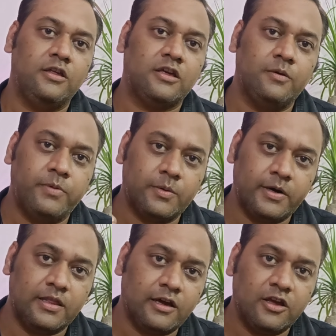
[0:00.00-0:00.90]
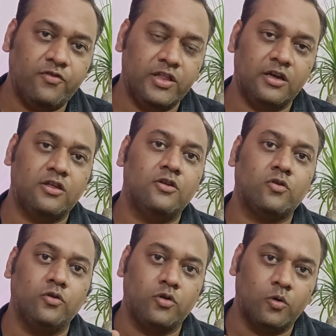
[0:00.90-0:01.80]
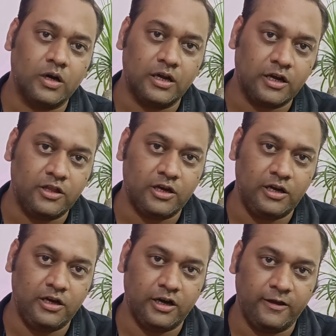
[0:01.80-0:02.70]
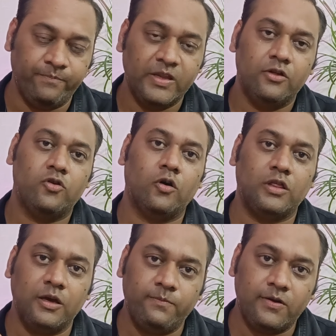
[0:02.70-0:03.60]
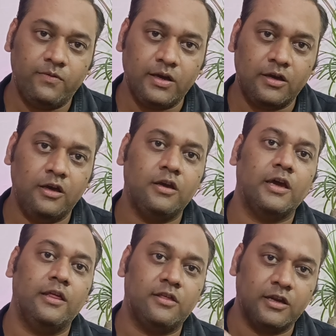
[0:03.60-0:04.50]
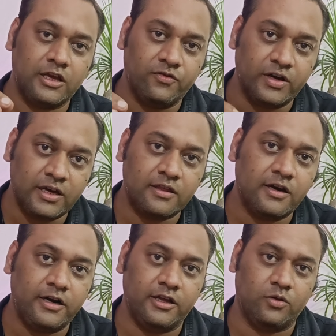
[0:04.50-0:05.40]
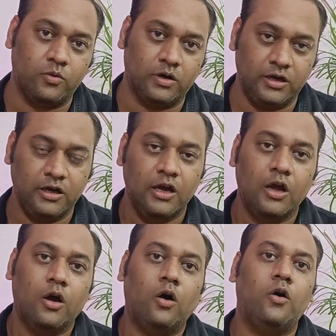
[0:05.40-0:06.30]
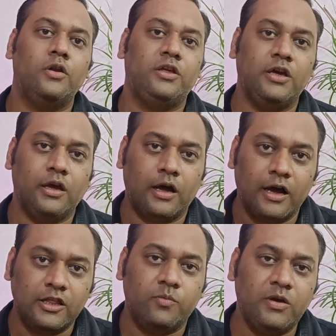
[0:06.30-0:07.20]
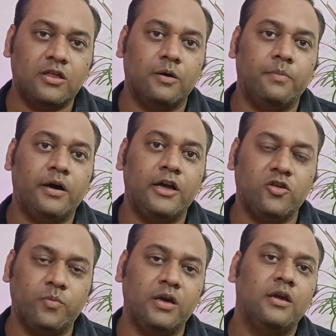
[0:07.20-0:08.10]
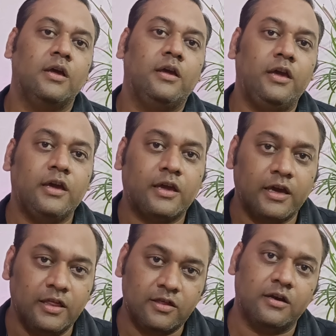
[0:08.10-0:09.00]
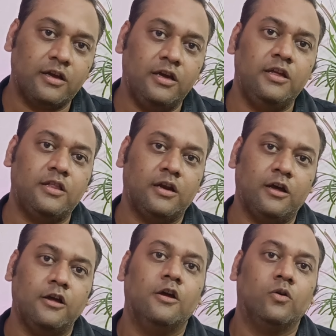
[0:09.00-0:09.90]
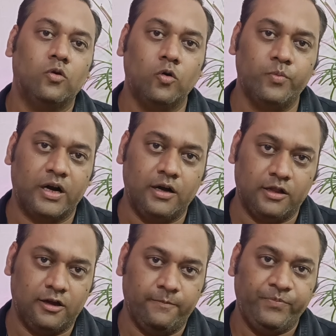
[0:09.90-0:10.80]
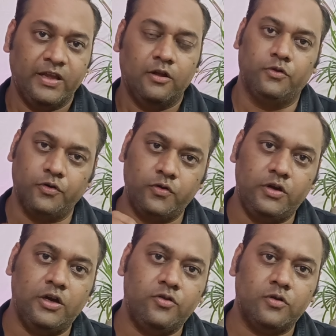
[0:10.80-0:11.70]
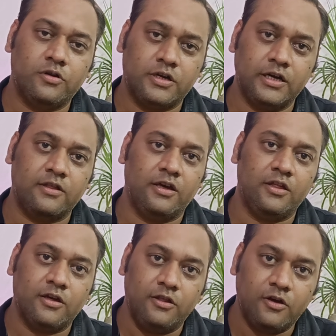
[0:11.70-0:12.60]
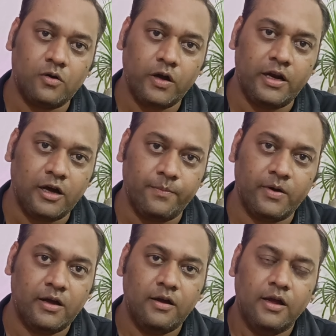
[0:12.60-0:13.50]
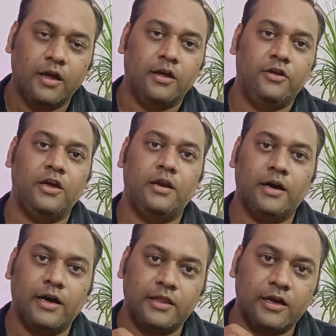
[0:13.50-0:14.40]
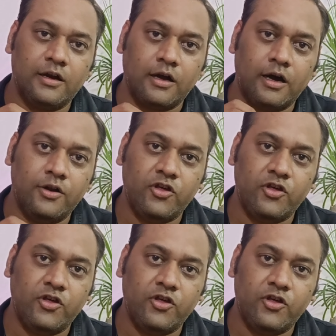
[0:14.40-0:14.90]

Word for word: इसकी बर्बरता की वजह से इसको छोड़ करके चली गई चौथी बीवी की कैंसर की वजह से डेथ हो गई और ये आदमी समाज में एक कैंसर की ही तरह घूम रहा था दोस्तों ये जो शख्स है संजय रॉय नाम का ये लगातार